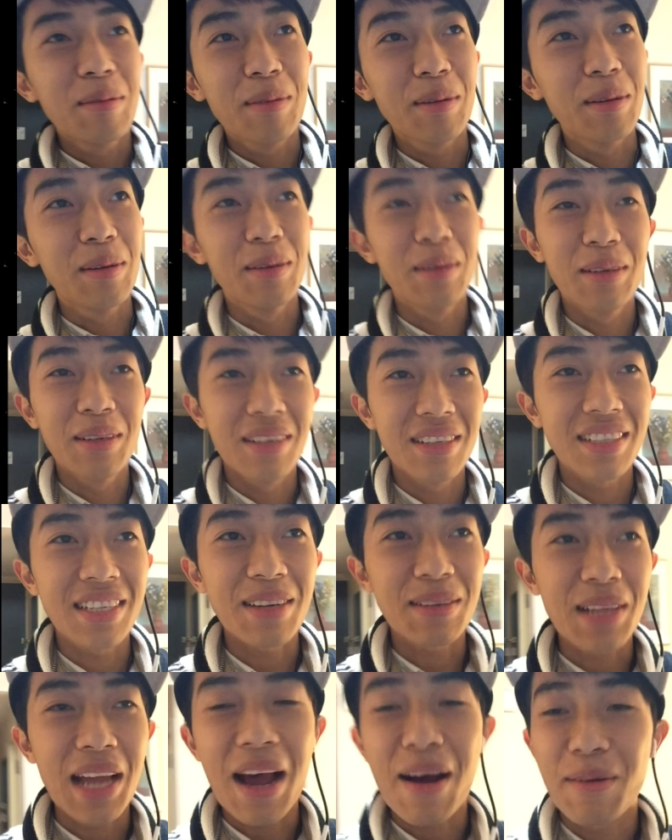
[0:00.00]
là
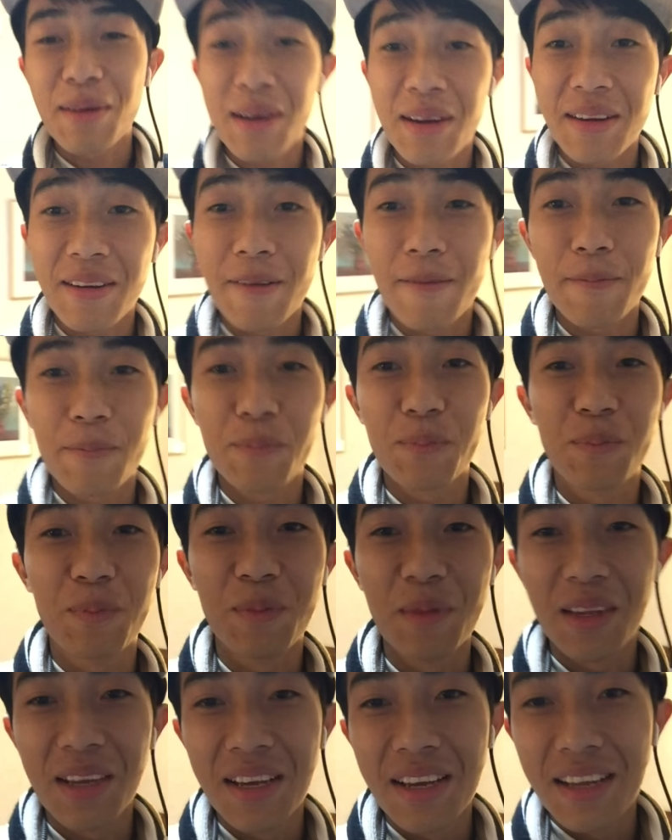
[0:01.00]
sao sao đó
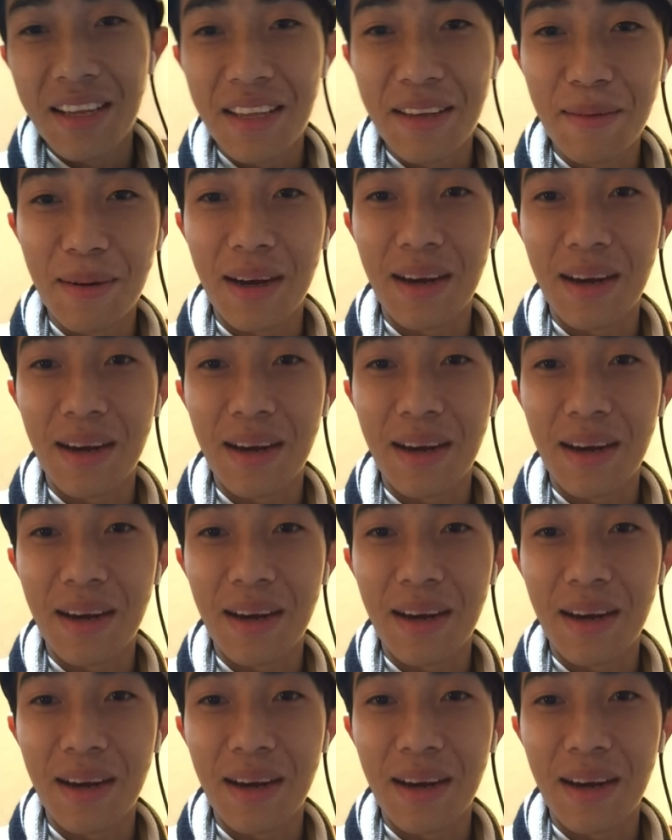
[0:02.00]
nhưng